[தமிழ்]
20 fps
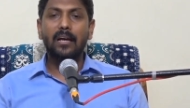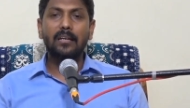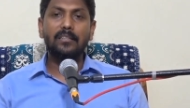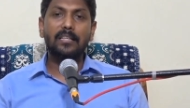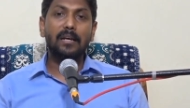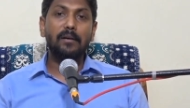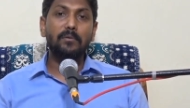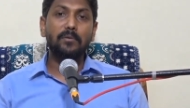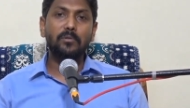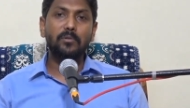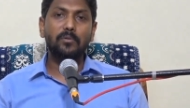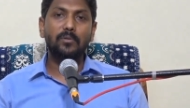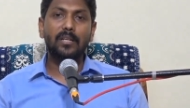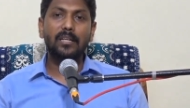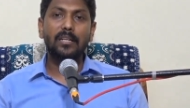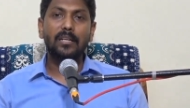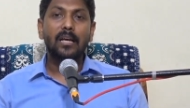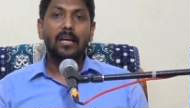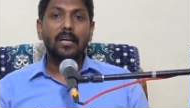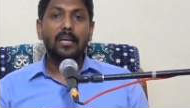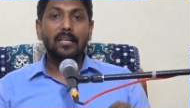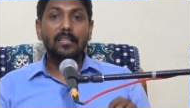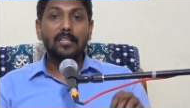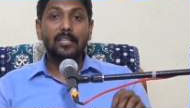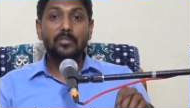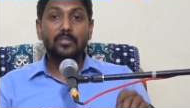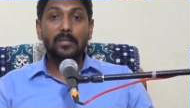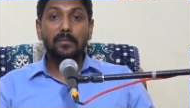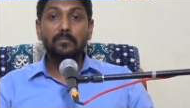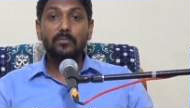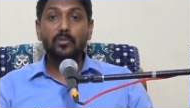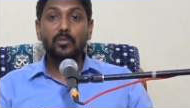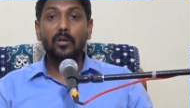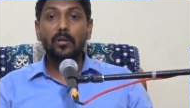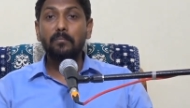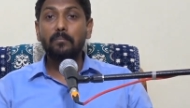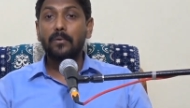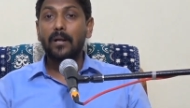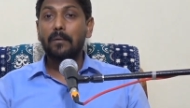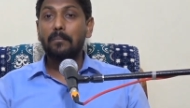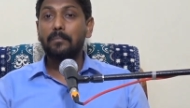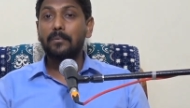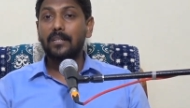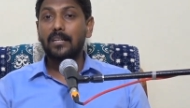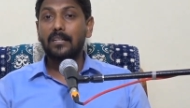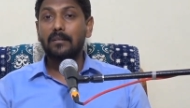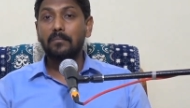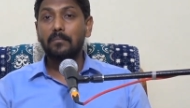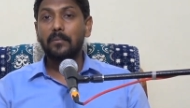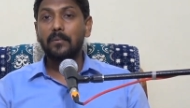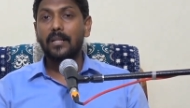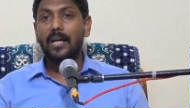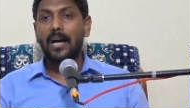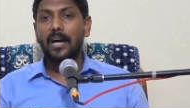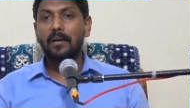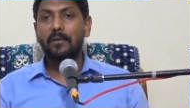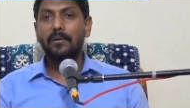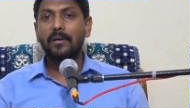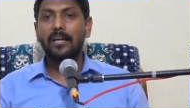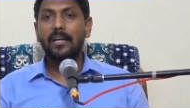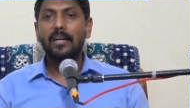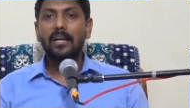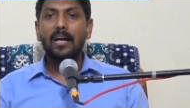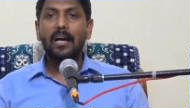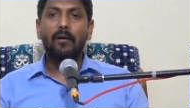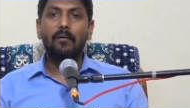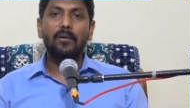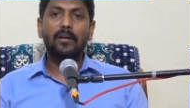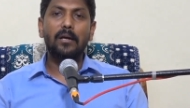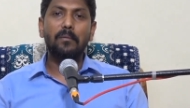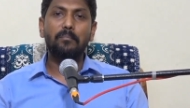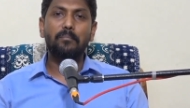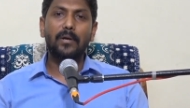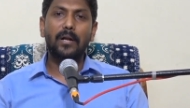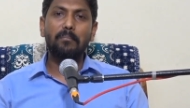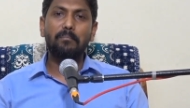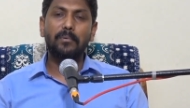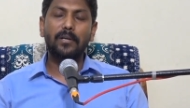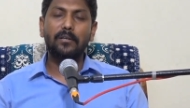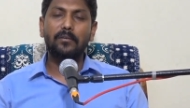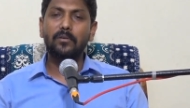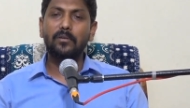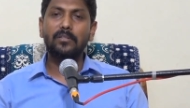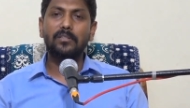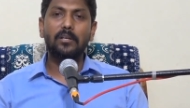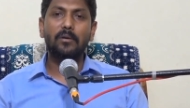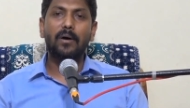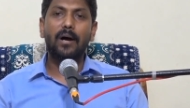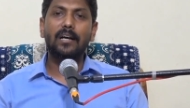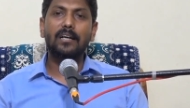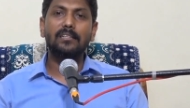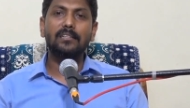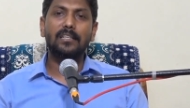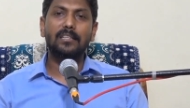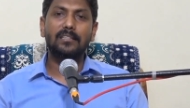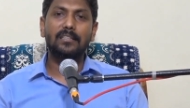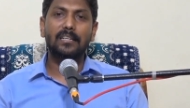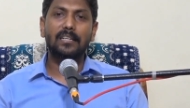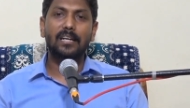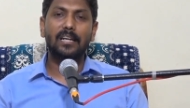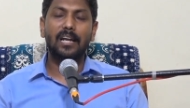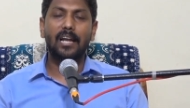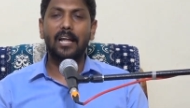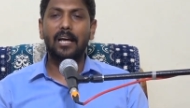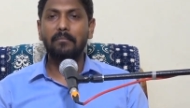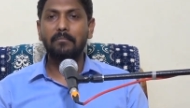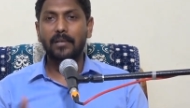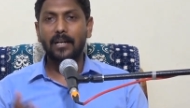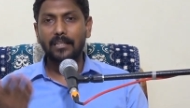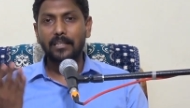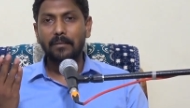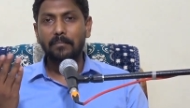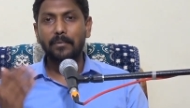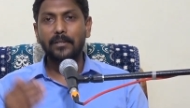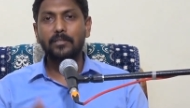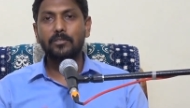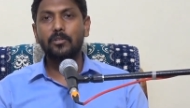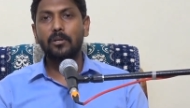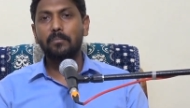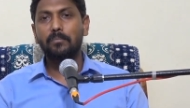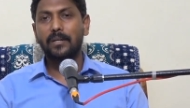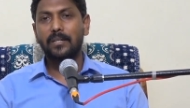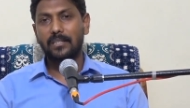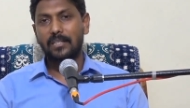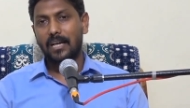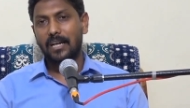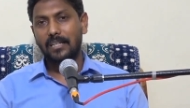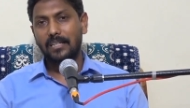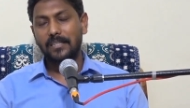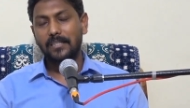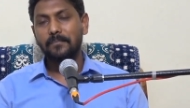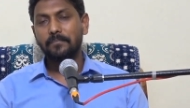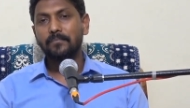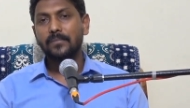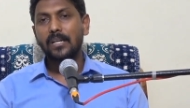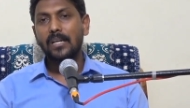தேவதூதன் இந்த சிம்சோன் பிறப்பதற்கு முன்பதாகவே அவனுடைய பிறப்பை குறித்த வாக்கு தத்தங்களை எல்லாம் அந்த பெற்றோர் பெற்றார்கள்